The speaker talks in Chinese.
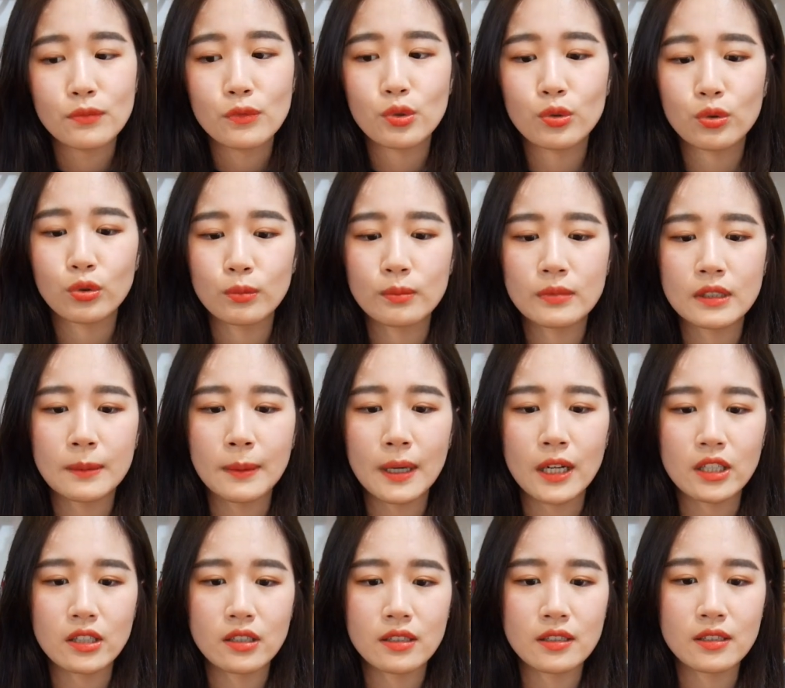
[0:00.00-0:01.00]
就是我们在把
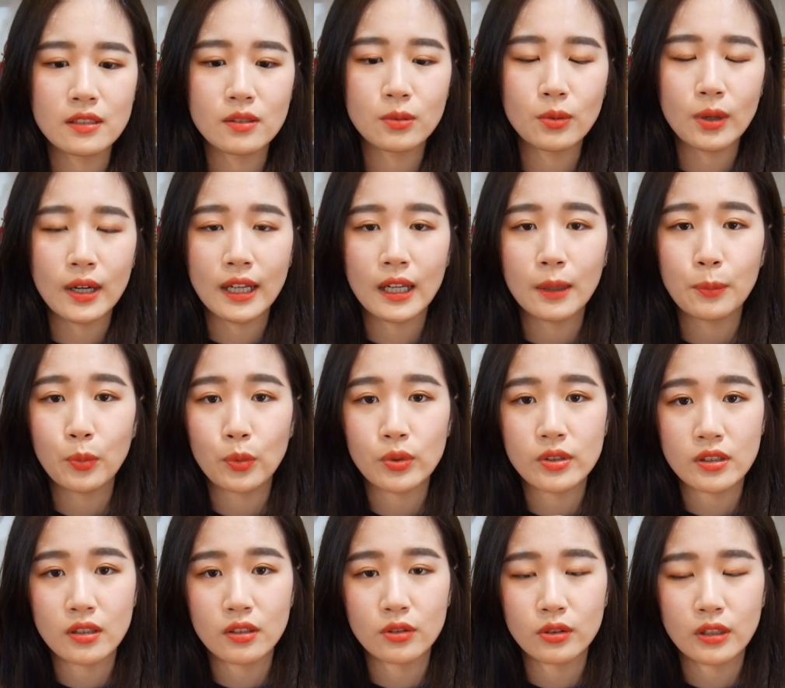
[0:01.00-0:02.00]
绳子挂它脖子
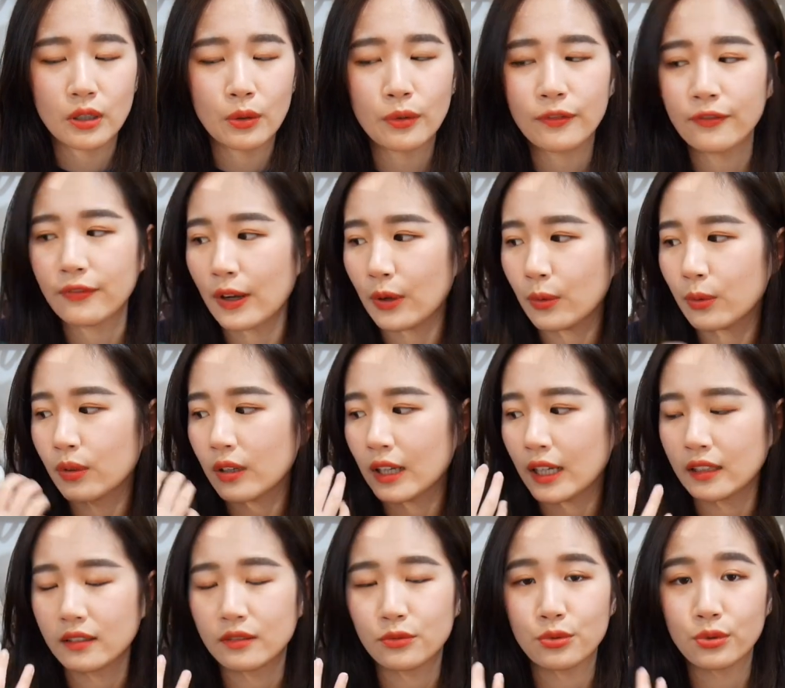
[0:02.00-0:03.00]
上的时候，它会反过
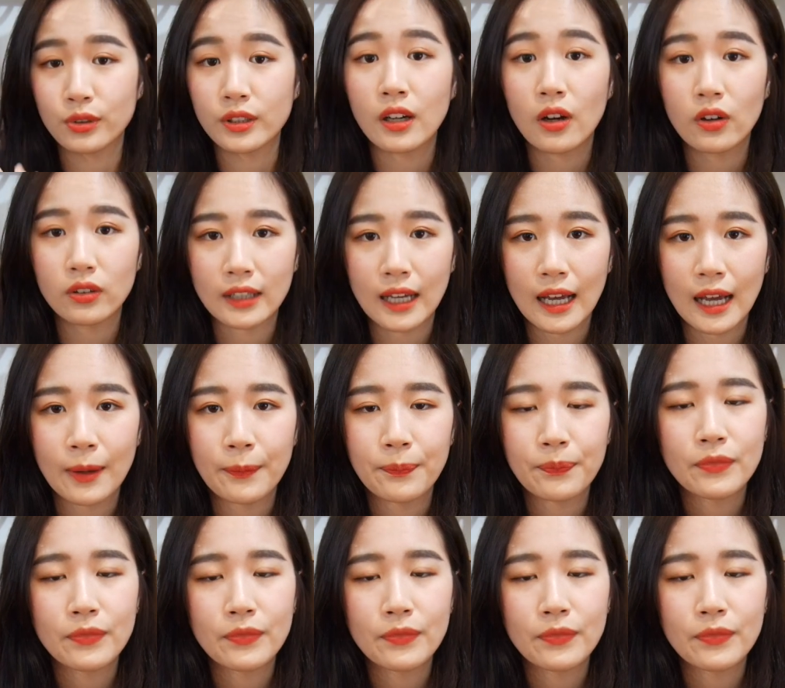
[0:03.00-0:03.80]
来去咬它，